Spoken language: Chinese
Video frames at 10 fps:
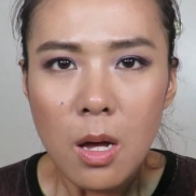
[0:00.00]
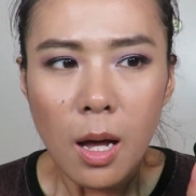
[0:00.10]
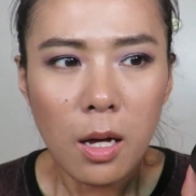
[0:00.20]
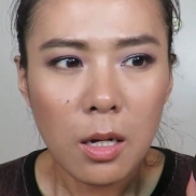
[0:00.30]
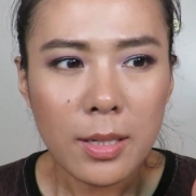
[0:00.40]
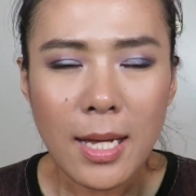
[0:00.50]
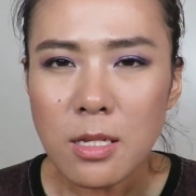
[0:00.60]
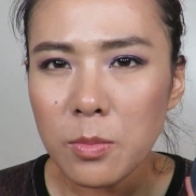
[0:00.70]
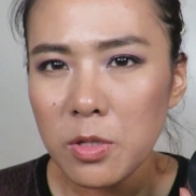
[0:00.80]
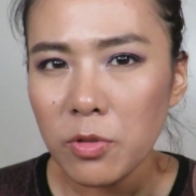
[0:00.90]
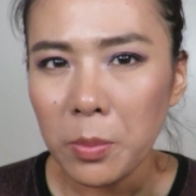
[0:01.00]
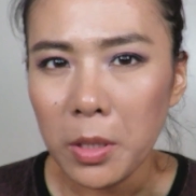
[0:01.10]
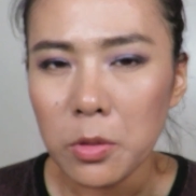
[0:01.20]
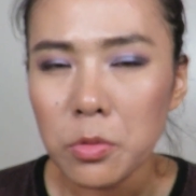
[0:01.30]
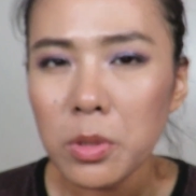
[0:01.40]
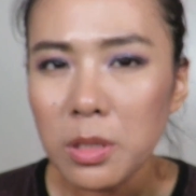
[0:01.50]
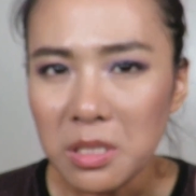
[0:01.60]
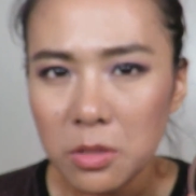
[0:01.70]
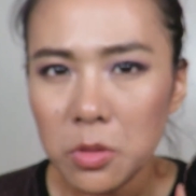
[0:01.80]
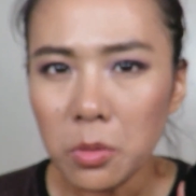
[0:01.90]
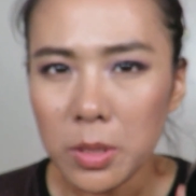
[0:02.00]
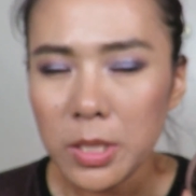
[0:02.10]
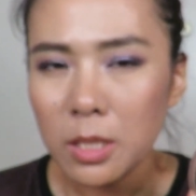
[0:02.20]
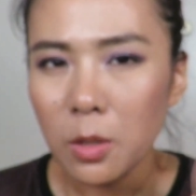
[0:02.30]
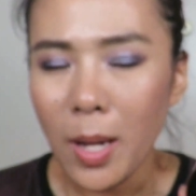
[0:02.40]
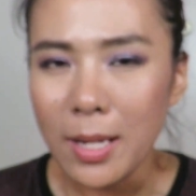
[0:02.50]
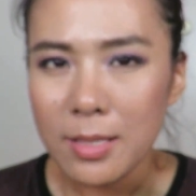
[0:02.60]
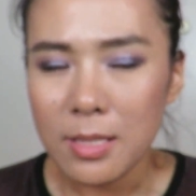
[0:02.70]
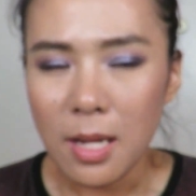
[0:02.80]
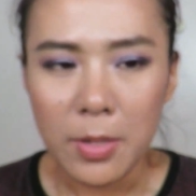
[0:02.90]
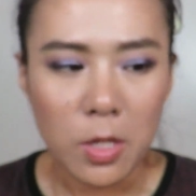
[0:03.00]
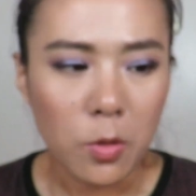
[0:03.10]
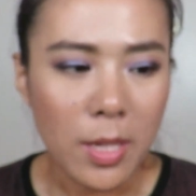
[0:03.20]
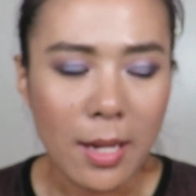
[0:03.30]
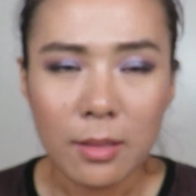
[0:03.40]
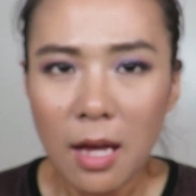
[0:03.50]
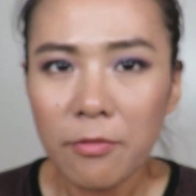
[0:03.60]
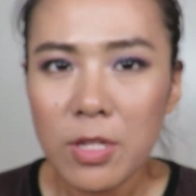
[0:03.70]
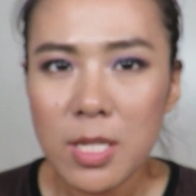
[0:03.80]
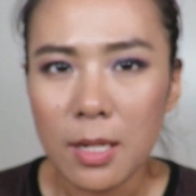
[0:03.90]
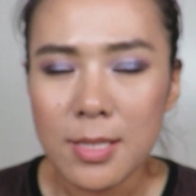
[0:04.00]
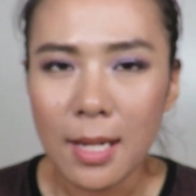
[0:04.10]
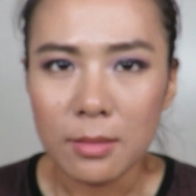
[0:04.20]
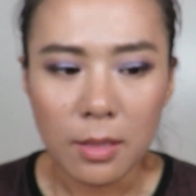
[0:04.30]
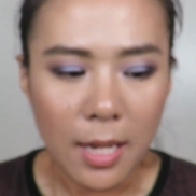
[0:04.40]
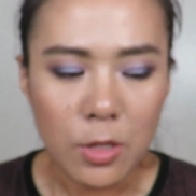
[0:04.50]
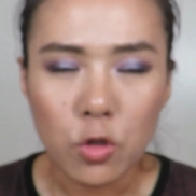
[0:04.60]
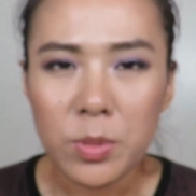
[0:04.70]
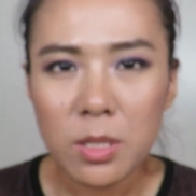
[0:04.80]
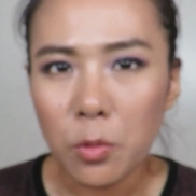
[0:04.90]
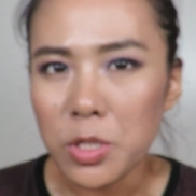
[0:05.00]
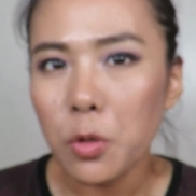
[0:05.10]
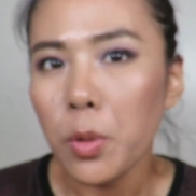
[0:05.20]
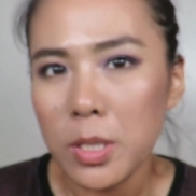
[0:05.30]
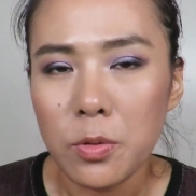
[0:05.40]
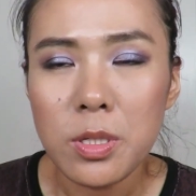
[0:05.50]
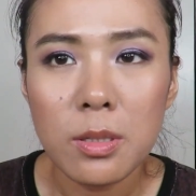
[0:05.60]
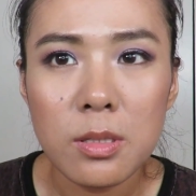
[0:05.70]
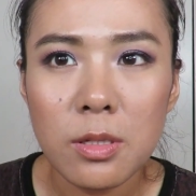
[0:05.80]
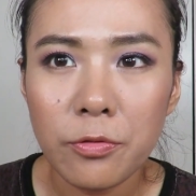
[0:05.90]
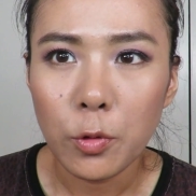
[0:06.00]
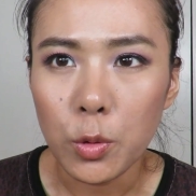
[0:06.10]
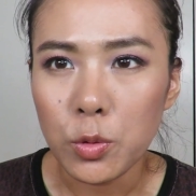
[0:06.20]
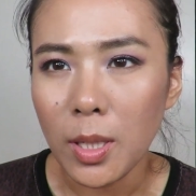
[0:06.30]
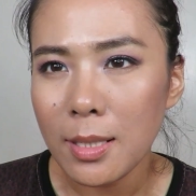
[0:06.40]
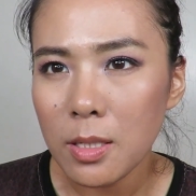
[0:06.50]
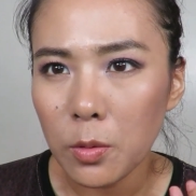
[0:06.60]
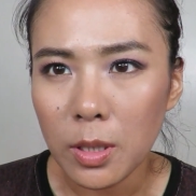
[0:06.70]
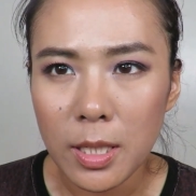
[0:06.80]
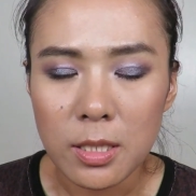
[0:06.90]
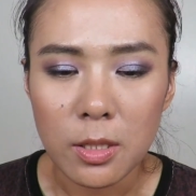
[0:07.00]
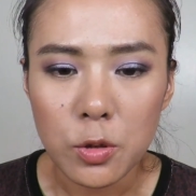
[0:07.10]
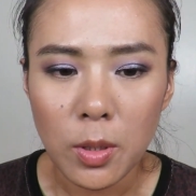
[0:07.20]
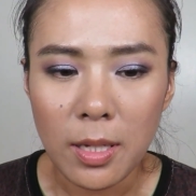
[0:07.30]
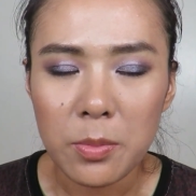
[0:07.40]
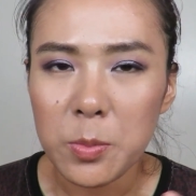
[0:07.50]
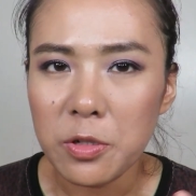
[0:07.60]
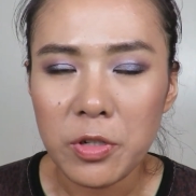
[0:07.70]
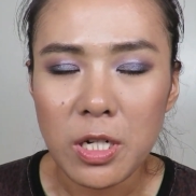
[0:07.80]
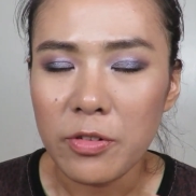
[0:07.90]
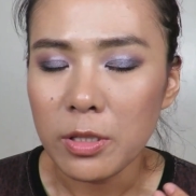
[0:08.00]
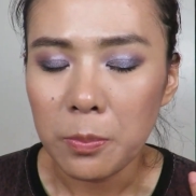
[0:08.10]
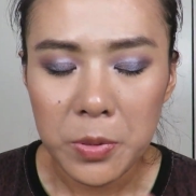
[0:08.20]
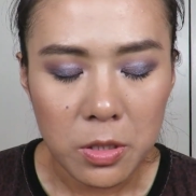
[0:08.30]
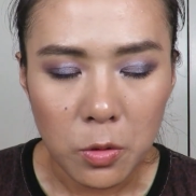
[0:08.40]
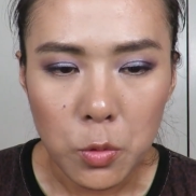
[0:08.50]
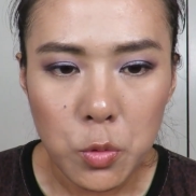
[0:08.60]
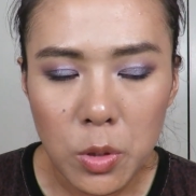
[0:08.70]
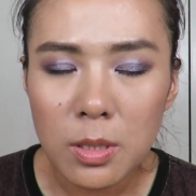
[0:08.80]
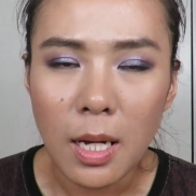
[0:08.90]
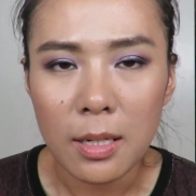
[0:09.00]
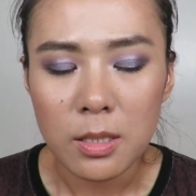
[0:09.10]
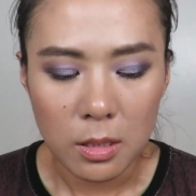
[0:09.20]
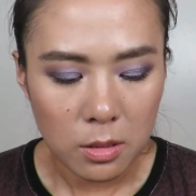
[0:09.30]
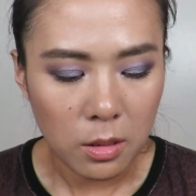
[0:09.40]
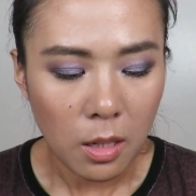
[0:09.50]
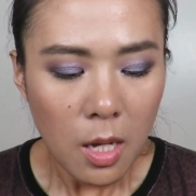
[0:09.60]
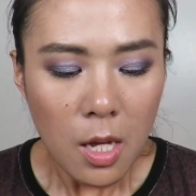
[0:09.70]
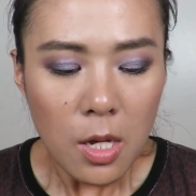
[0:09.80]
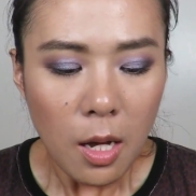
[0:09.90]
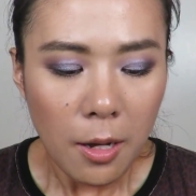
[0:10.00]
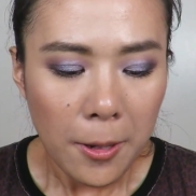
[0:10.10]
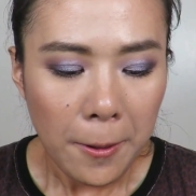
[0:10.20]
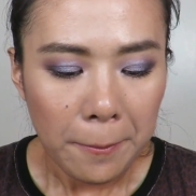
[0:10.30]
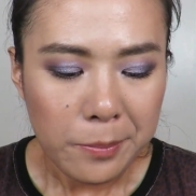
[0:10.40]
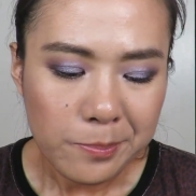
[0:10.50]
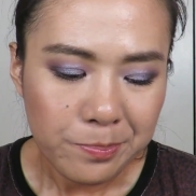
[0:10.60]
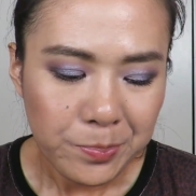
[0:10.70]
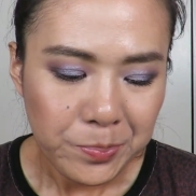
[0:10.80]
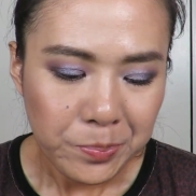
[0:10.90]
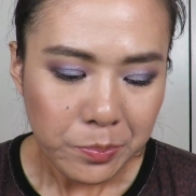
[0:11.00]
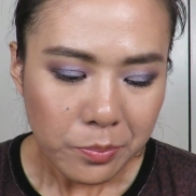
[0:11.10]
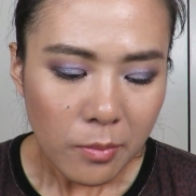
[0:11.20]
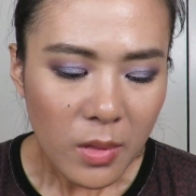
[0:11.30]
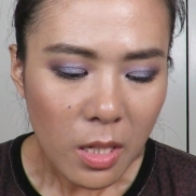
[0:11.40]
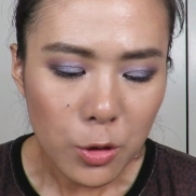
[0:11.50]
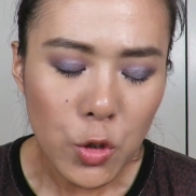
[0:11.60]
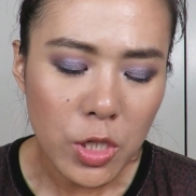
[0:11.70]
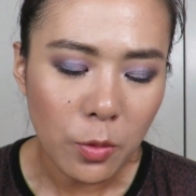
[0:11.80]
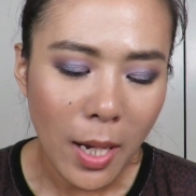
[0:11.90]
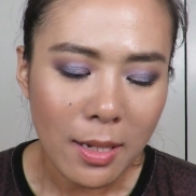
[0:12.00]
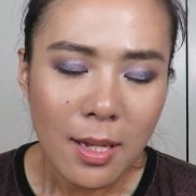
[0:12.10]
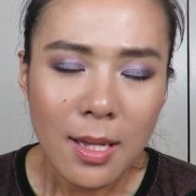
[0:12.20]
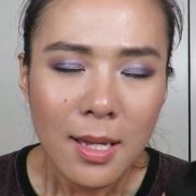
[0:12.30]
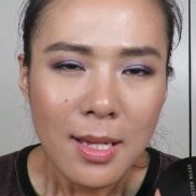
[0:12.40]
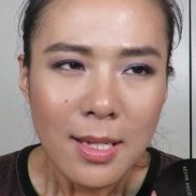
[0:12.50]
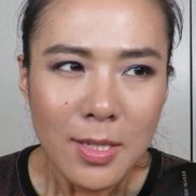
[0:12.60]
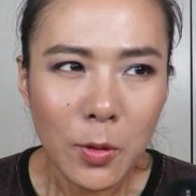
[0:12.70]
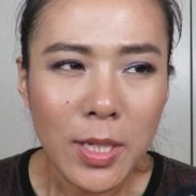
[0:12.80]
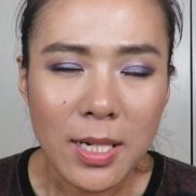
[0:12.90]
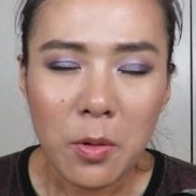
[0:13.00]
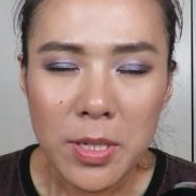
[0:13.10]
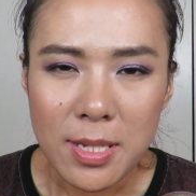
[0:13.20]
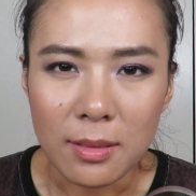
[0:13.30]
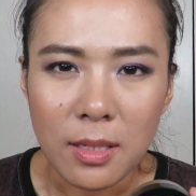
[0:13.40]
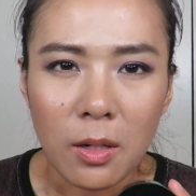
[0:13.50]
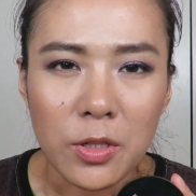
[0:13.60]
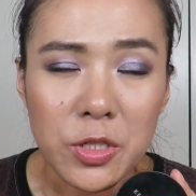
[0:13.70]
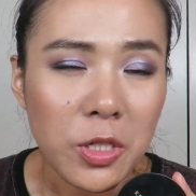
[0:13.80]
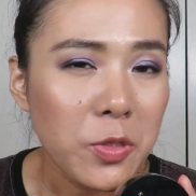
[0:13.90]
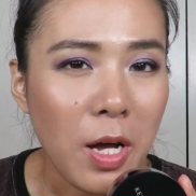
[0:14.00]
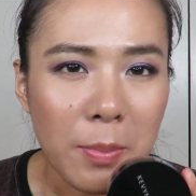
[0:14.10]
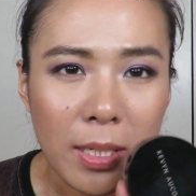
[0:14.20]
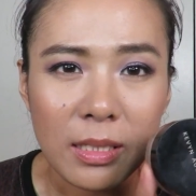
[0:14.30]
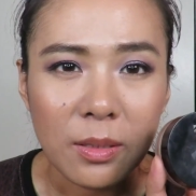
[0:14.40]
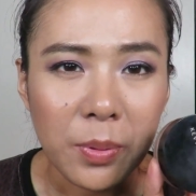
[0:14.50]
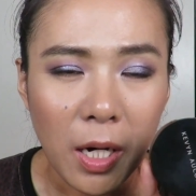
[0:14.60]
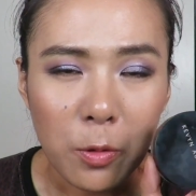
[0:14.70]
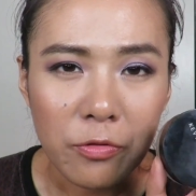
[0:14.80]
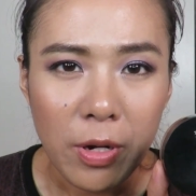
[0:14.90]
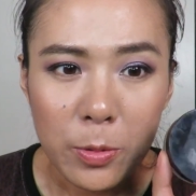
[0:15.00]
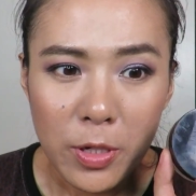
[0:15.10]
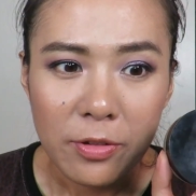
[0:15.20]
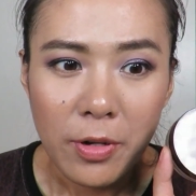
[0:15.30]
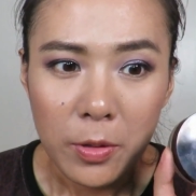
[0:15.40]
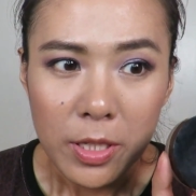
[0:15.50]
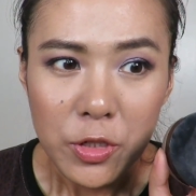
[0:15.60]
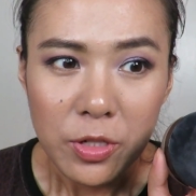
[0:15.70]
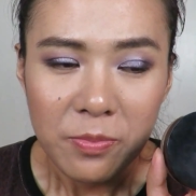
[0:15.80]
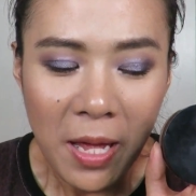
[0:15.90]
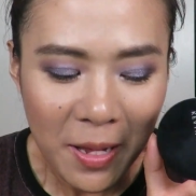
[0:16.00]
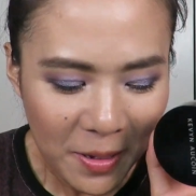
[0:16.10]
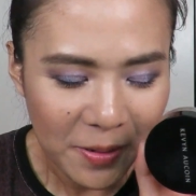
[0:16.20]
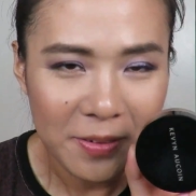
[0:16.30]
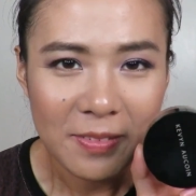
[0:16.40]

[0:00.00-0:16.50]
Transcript: 呃，干性皮肤的朋友，如果你已经用了这个的话，可以在下面留言给大家分享一下你的感受。毕竟我是混油性肌我觉得它在我的脸上的这状态并不是非常非常的平均啊，这样子的。嗯，说实话，有点让我想到了 r m 阿玛尼的 Power Fabric Foundation。